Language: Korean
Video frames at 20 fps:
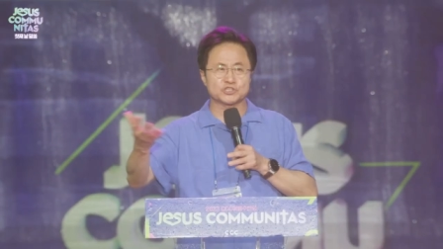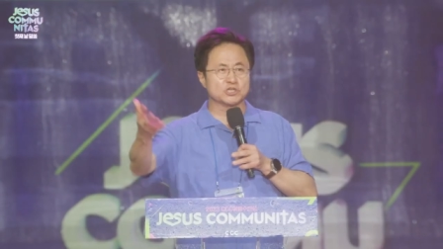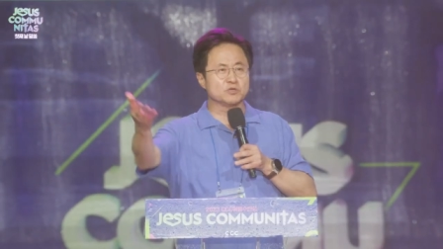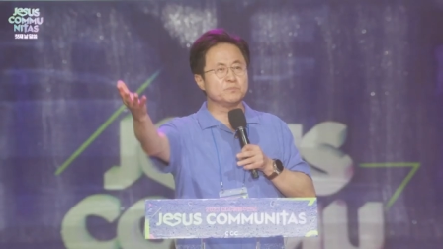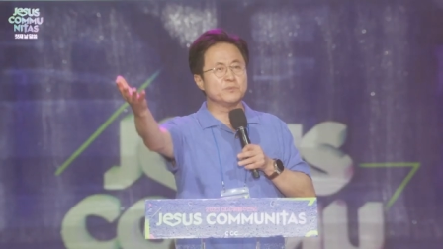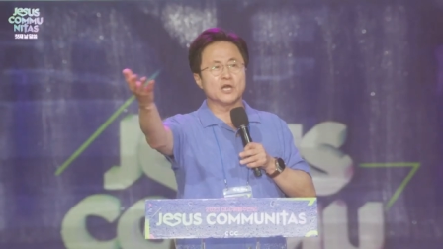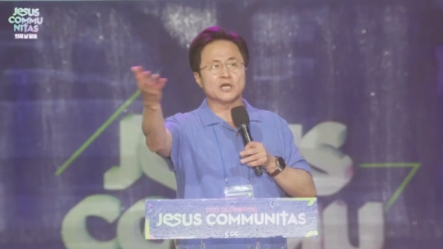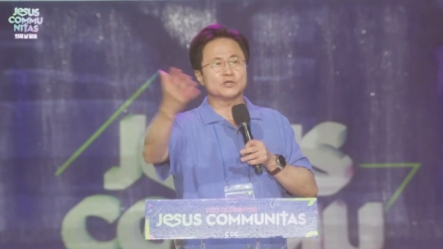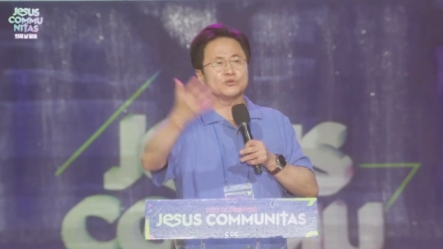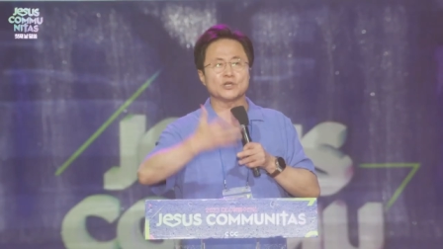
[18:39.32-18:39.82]

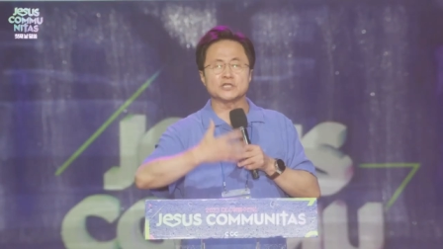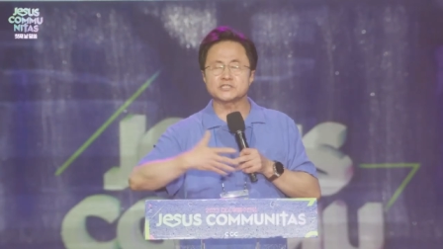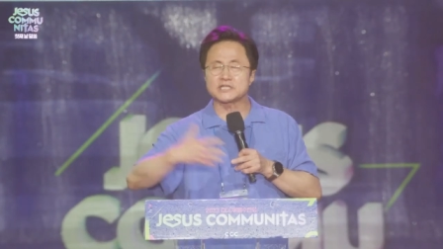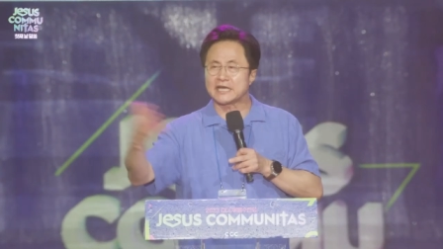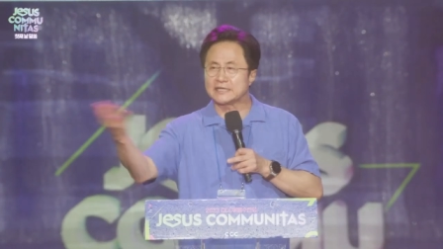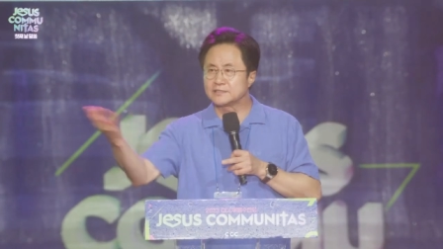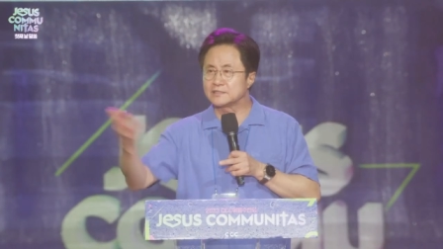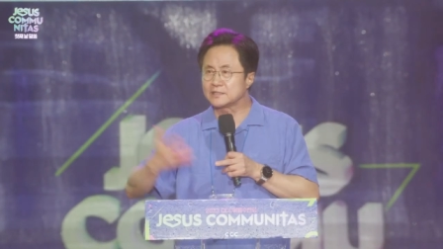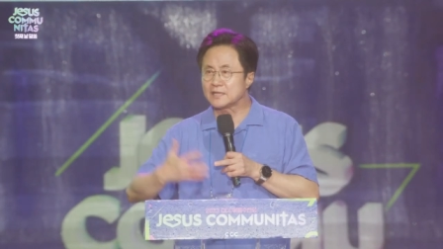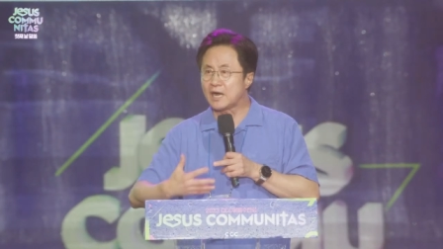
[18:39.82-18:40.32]
증명이 되지
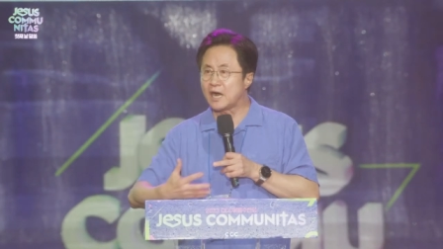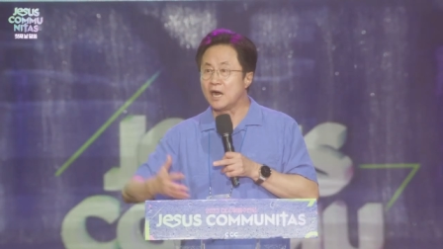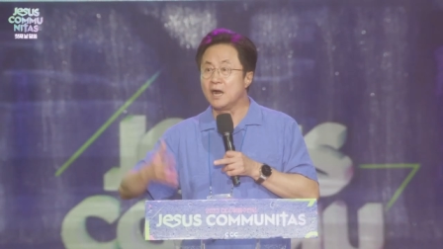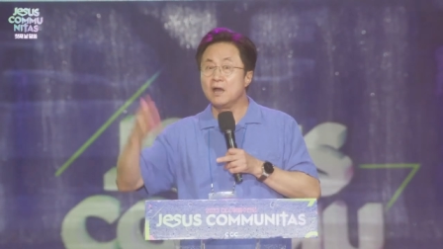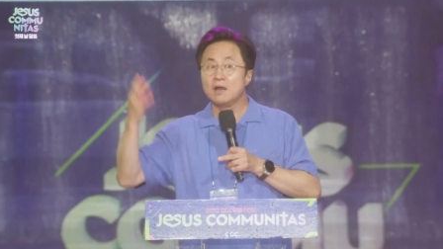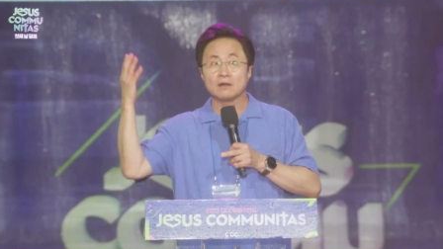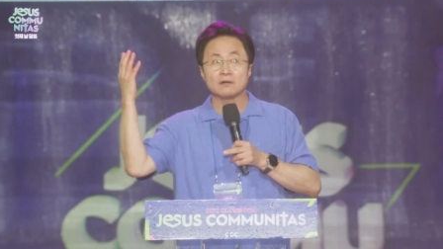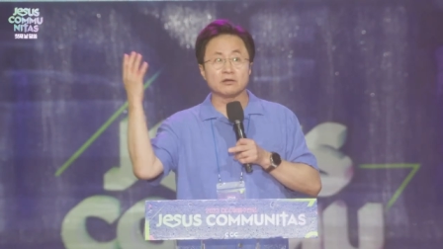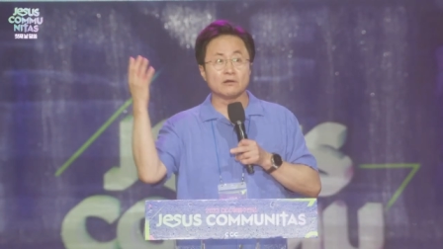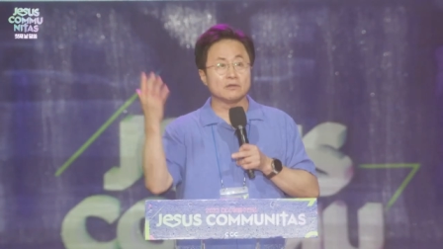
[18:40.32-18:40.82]
않는다.
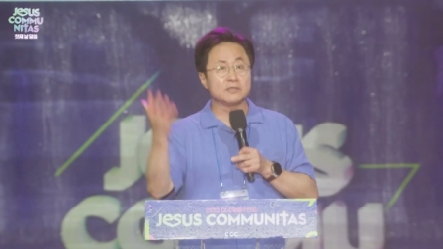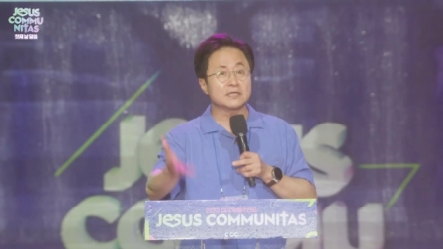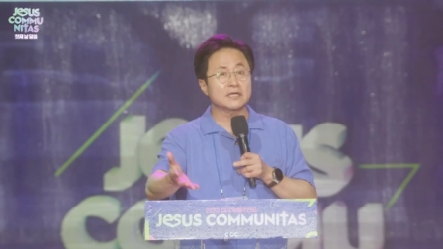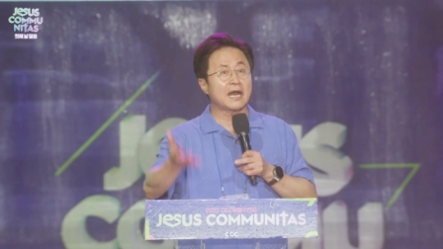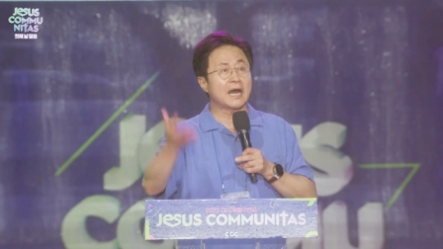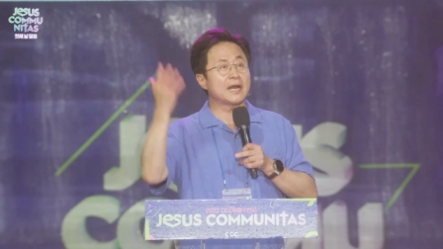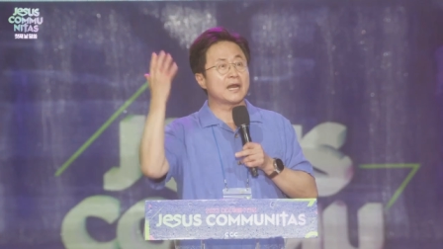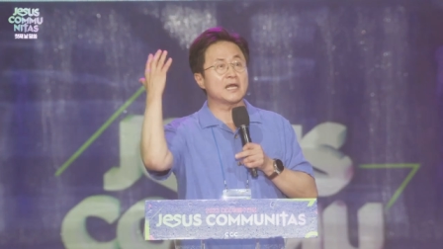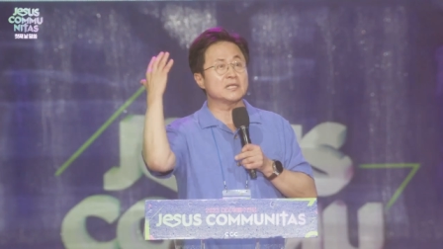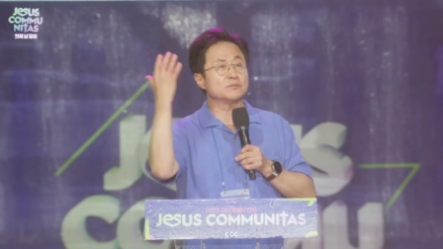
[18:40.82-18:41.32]

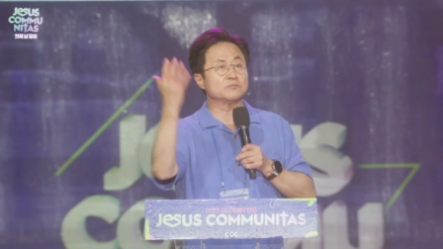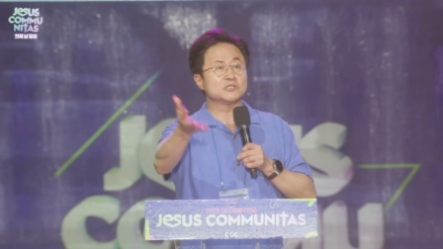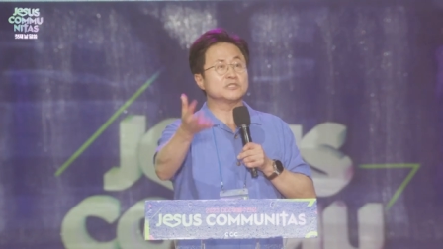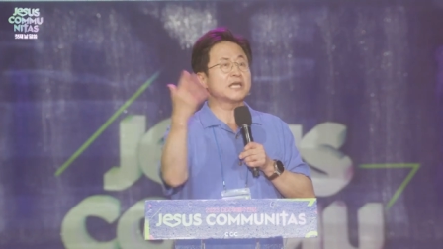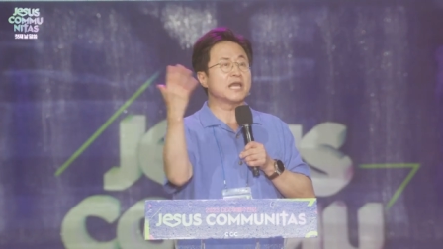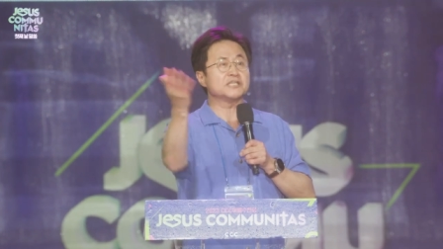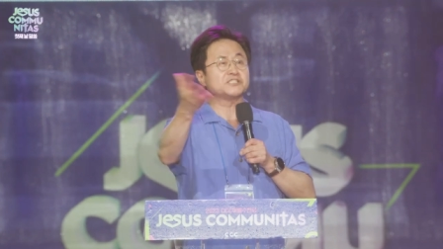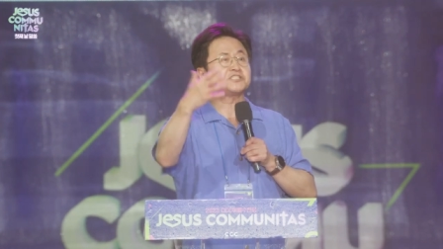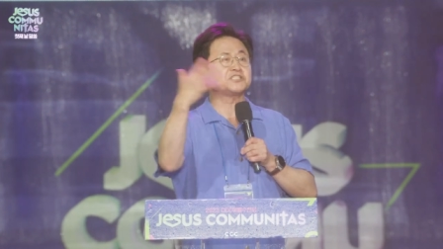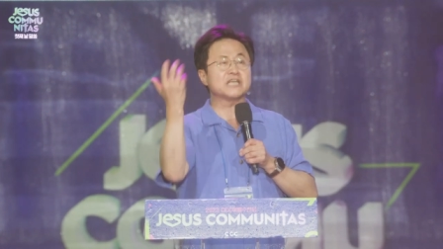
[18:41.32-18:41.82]
그러니까 하나님은
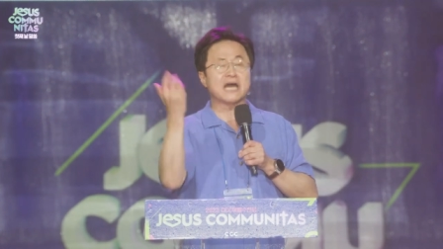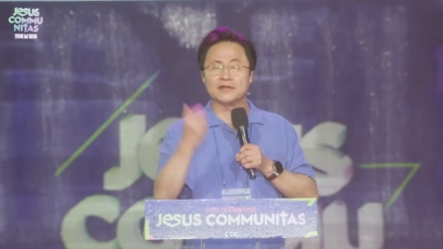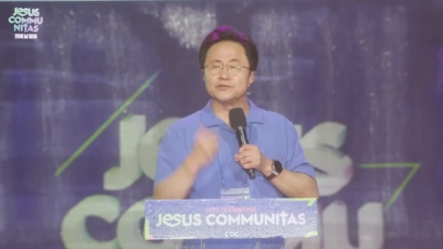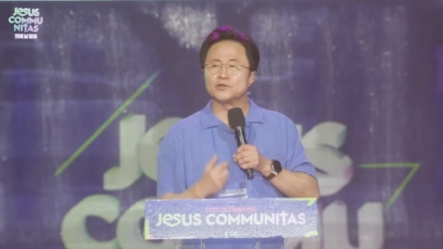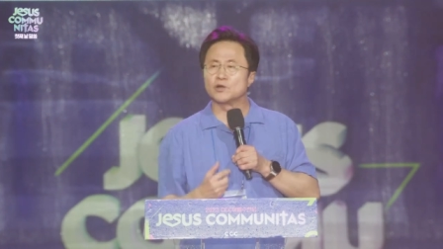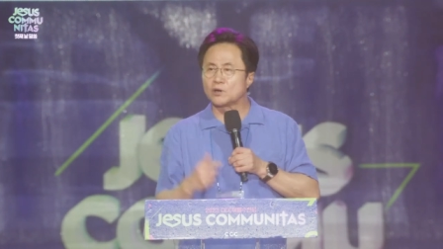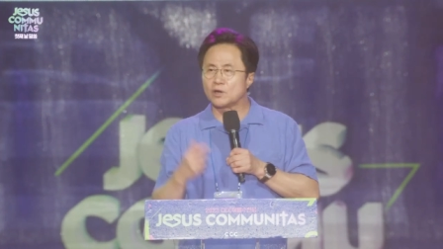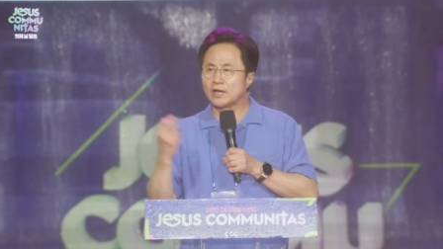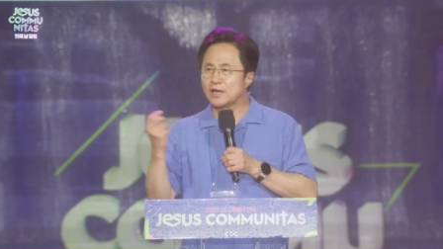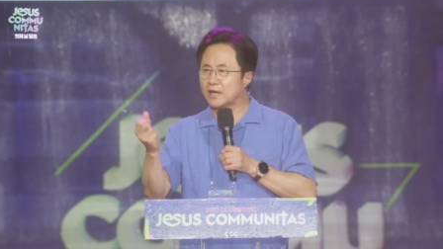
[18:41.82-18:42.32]
계시지
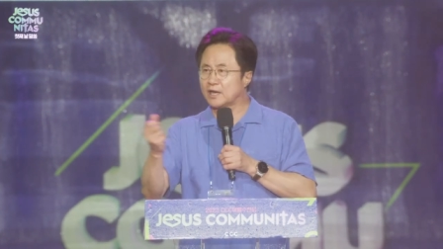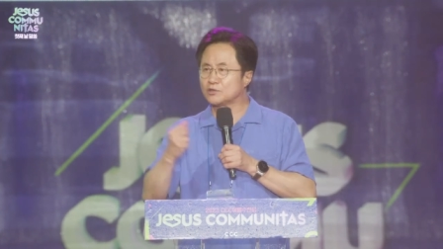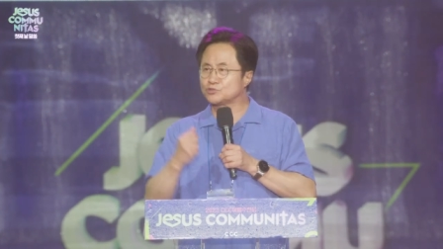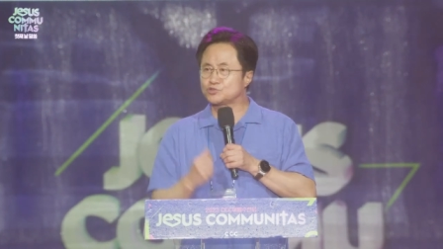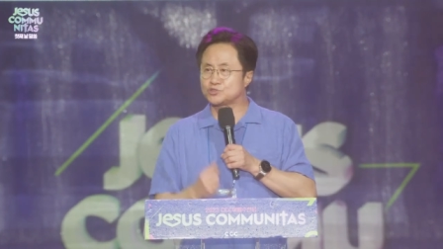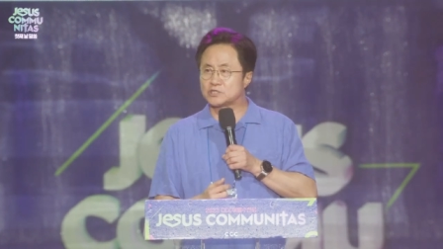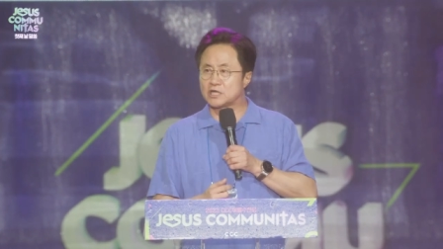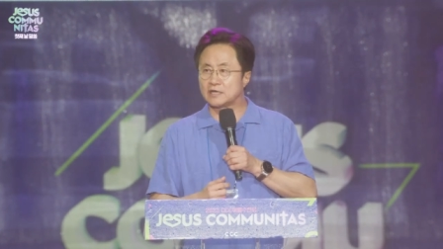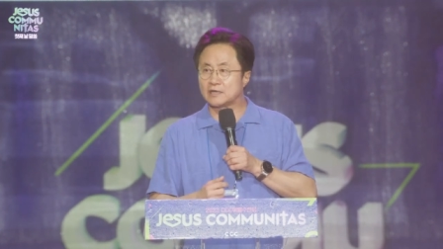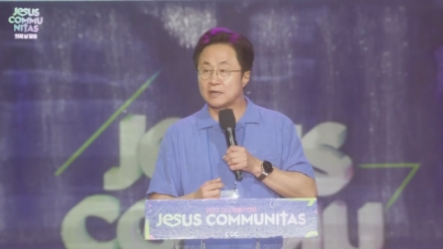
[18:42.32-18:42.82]
않는 거예요 라고
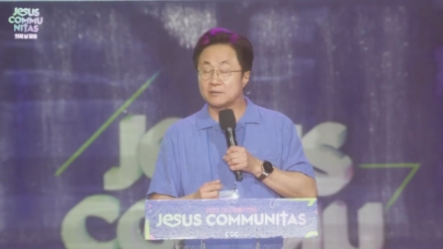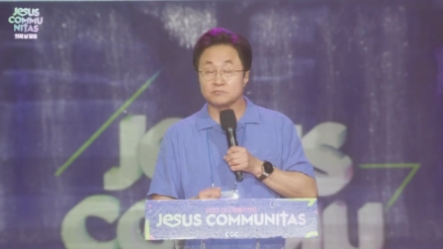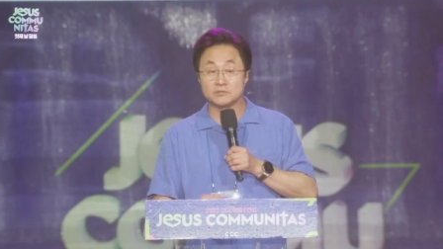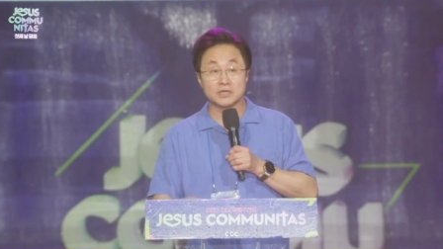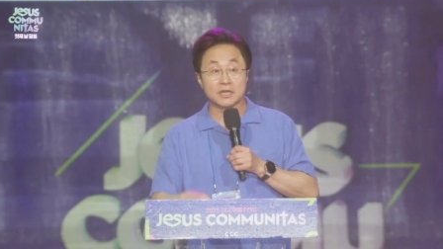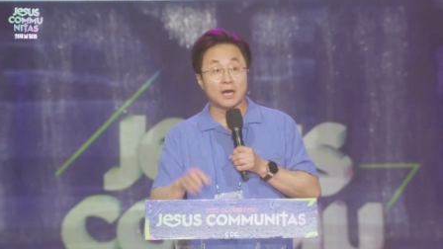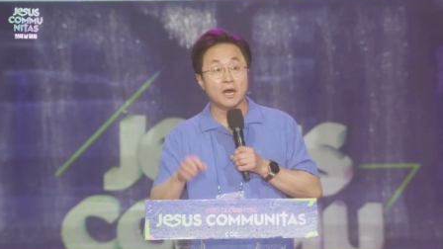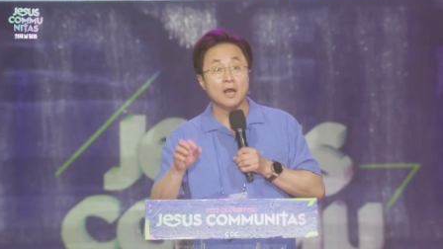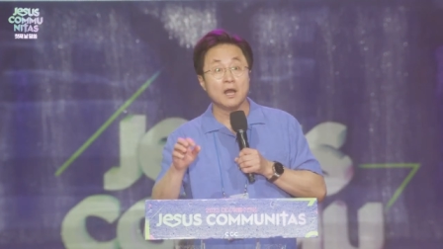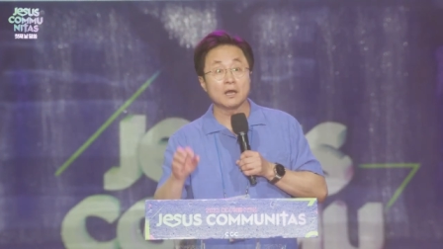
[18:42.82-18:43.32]
주장을
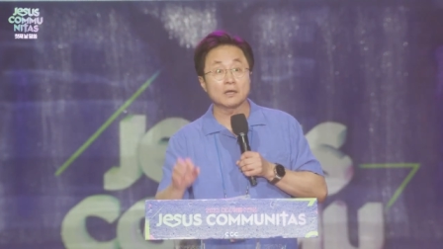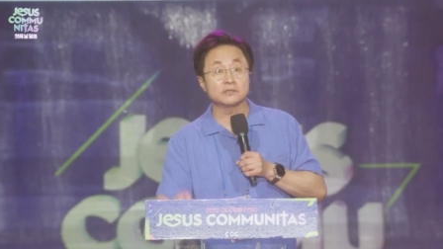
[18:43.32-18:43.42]
합니다.